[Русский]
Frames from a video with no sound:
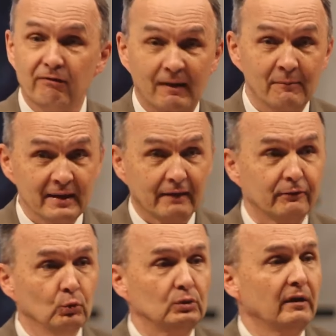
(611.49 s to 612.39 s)
во мне
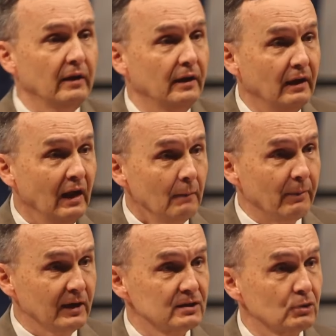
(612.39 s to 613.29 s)
внутри
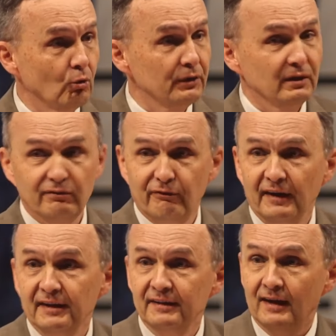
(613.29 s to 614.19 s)
происходит
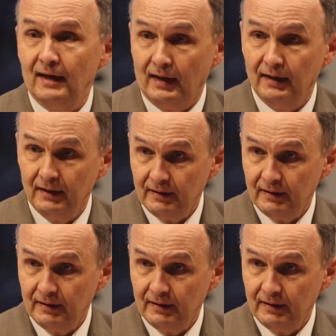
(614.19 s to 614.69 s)
война,